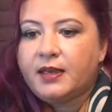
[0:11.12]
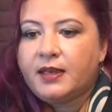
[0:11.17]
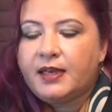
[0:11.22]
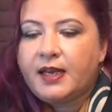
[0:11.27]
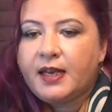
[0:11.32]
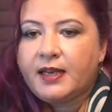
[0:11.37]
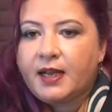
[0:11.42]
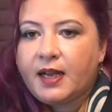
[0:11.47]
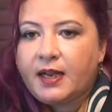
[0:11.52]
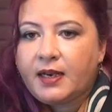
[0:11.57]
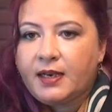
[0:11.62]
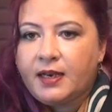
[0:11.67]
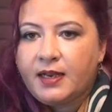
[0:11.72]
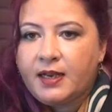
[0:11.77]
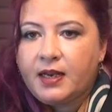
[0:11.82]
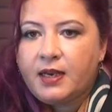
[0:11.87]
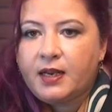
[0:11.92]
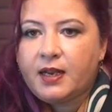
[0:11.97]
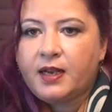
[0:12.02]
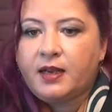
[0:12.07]

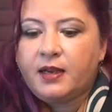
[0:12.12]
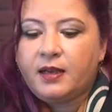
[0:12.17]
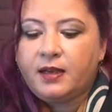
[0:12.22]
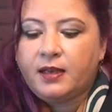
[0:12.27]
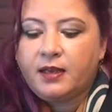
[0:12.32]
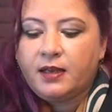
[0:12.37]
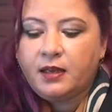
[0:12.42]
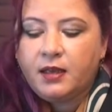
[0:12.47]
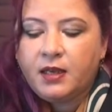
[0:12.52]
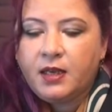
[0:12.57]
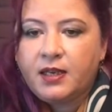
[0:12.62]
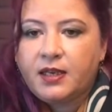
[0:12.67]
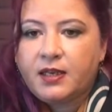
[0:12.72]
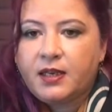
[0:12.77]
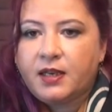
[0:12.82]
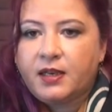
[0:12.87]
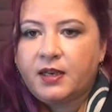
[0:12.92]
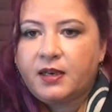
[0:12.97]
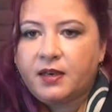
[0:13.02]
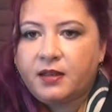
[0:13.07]
genellikle
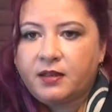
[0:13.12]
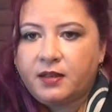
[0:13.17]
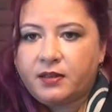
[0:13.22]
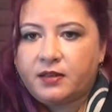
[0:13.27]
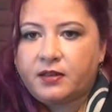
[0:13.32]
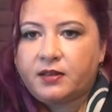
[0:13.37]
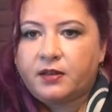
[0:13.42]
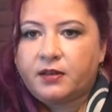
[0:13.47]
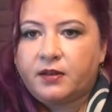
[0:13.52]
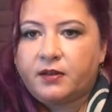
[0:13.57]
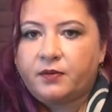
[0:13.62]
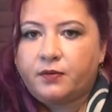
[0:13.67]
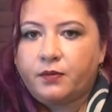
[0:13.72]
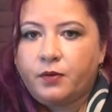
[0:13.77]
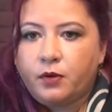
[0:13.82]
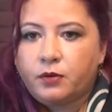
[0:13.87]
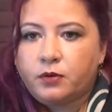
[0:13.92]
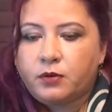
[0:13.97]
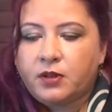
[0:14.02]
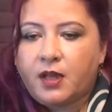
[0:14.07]
ilk gelen alır.
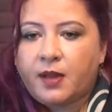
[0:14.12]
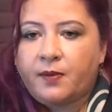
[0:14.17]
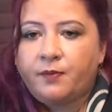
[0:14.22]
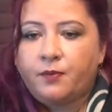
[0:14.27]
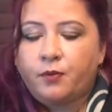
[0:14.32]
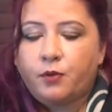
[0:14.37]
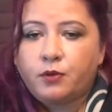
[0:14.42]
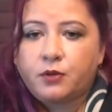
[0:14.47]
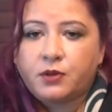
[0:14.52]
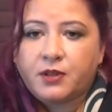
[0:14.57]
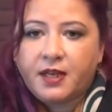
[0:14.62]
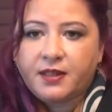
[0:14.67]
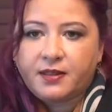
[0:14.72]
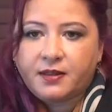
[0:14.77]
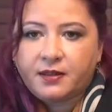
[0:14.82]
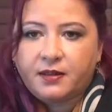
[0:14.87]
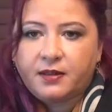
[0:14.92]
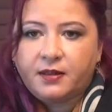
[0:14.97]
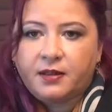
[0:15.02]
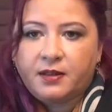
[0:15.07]
First come first
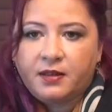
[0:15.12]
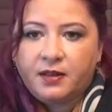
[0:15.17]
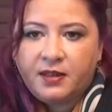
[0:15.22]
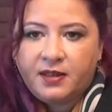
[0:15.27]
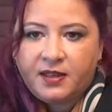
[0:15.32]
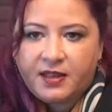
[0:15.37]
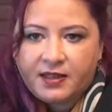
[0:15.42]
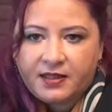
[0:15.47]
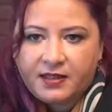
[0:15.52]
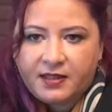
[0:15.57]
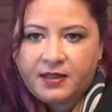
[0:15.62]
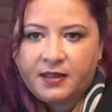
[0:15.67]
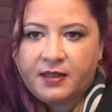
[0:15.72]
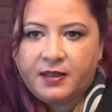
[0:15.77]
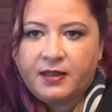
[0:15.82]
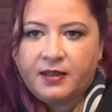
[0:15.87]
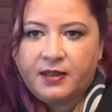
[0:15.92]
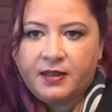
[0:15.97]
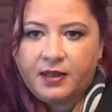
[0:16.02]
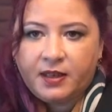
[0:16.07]
get ilkesi
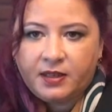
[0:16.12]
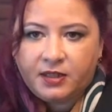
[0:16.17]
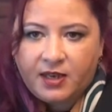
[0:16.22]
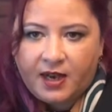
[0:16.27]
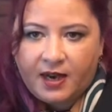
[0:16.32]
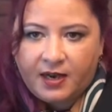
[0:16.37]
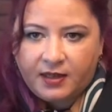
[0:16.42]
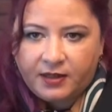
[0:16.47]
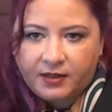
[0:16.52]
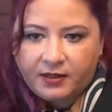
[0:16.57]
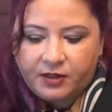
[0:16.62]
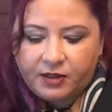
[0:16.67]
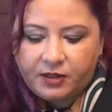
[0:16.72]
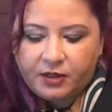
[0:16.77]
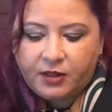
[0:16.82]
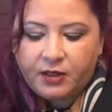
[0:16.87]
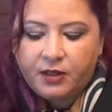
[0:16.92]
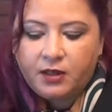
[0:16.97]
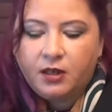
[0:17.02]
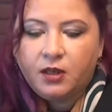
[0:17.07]

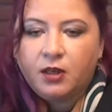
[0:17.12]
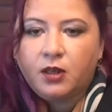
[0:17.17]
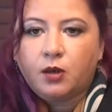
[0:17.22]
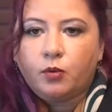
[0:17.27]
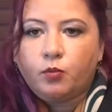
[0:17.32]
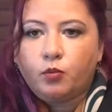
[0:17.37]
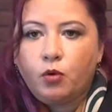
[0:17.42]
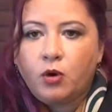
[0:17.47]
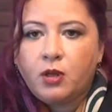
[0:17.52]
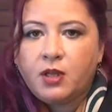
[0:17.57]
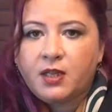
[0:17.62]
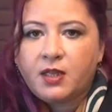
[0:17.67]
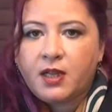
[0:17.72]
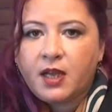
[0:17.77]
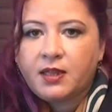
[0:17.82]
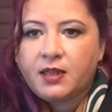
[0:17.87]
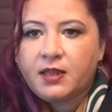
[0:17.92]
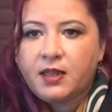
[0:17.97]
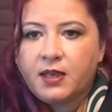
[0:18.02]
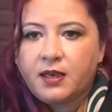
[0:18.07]
geçerlidir. Bu alan
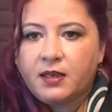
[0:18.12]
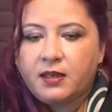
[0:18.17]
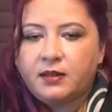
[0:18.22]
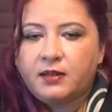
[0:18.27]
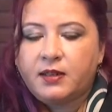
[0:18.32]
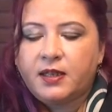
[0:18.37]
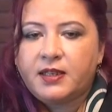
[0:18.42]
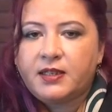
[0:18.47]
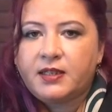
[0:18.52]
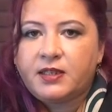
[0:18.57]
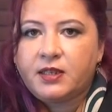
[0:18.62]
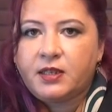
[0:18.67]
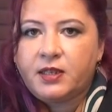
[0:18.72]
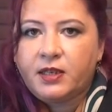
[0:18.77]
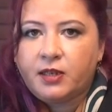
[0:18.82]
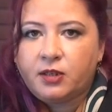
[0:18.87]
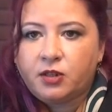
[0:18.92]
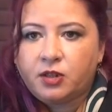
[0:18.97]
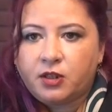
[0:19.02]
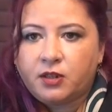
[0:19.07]
adlarının
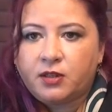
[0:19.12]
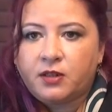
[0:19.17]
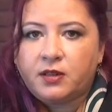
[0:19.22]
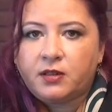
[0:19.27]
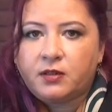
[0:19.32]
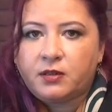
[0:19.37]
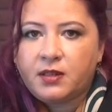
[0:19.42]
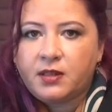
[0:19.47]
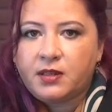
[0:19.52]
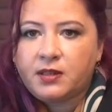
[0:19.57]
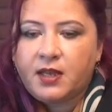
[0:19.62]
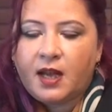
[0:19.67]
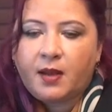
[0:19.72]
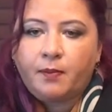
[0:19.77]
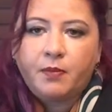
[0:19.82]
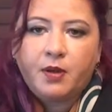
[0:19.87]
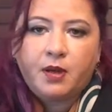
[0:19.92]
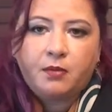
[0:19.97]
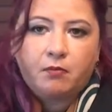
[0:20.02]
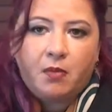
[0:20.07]
tescili için
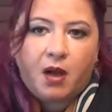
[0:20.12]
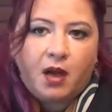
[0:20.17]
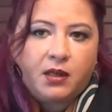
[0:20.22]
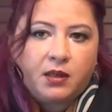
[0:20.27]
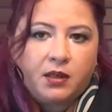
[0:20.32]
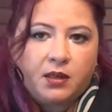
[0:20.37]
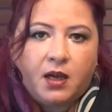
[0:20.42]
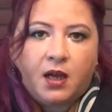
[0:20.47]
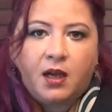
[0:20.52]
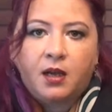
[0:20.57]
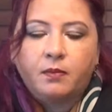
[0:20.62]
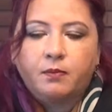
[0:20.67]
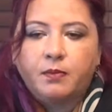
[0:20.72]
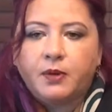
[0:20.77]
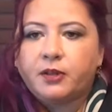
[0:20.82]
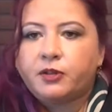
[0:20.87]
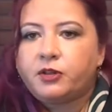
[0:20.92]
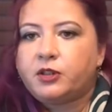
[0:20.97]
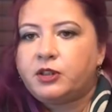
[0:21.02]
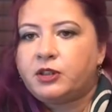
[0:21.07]
sizden bir marka,
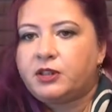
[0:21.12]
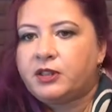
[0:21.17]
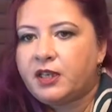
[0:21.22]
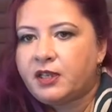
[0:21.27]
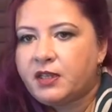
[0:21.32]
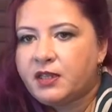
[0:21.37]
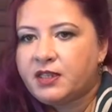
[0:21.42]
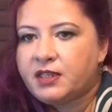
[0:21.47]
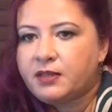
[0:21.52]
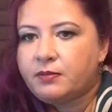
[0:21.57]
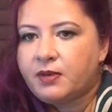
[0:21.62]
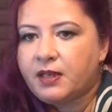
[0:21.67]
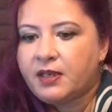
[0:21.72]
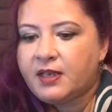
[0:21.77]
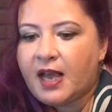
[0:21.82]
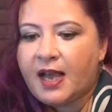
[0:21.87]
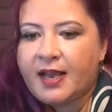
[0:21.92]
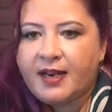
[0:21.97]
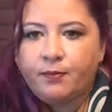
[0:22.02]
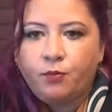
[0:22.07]
bir şirket ismini
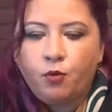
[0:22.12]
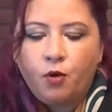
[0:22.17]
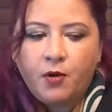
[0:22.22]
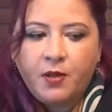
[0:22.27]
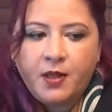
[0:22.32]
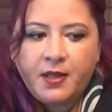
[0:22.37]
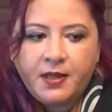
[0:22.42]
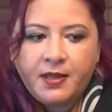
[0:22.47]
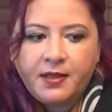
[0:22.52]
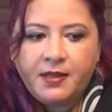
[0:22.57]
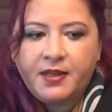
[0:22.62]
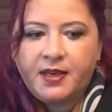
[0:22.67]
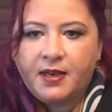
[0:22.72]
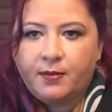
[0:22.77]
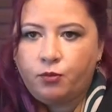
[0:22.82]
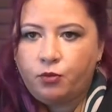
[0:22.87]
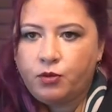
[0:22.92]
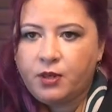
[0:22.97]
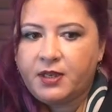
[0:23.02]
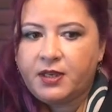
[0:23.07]
yani bu alan
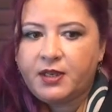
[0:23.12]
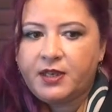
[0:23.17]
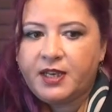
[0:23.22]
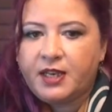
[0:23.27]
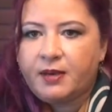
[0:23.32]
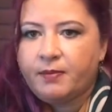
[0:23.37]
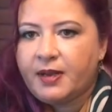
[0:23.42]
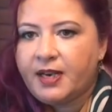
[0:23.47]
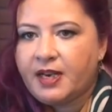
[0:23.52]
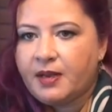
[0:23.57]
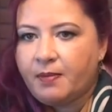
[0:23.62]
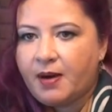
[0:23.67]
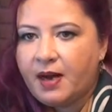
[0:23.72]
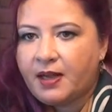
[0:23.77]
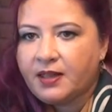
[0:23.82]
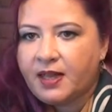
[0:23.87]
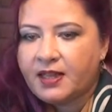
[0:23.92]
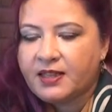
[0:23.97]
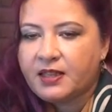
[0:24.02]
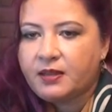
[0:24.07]
adıyla buradaki kelimeyle
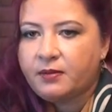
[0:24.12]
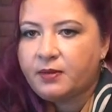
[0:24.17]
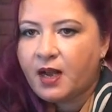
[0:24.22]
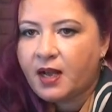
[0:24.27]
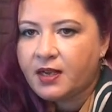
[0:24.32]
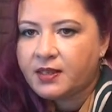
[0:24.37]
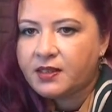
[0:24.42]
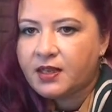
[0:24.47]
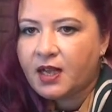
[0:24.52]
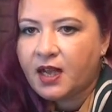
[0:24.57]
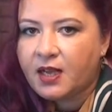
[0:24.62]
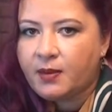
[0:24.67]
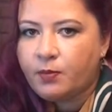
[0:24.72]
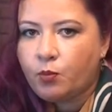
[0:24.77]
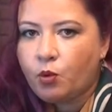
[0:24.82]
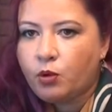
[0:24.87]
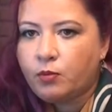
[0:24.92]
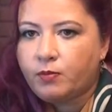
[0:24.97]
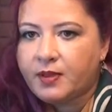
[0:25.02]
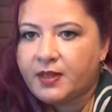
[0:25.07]
bağlantılı bir hak
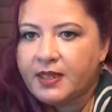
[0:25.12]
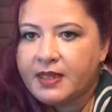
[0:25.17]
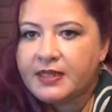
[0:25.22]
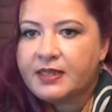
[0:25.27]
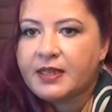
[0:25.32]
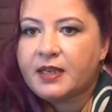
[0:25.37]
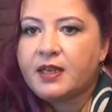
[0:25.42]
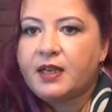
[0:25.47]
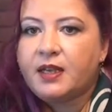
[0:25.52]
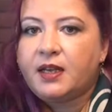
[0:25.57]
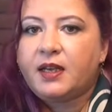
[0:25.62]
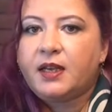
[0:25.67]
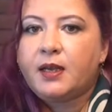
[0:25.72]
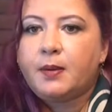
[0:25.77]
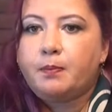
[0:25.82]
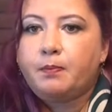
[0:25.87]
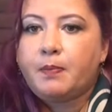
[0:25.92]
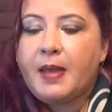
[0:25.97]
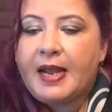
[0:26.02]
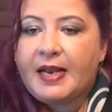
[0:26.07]
sahibi olmanız
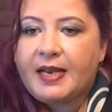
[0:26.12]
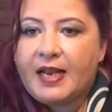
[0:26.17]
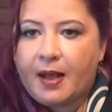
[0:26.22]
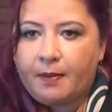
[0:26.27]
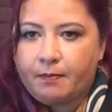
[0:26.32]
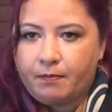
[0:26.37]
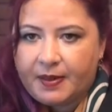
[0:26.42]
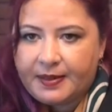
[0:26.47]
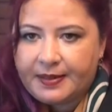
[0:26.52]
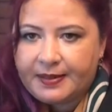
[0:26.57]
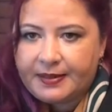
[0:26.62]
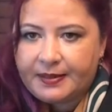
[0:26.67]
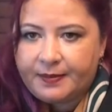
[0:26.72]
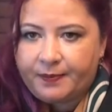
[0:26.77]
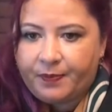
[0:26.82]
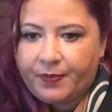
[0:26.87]
beklenmez.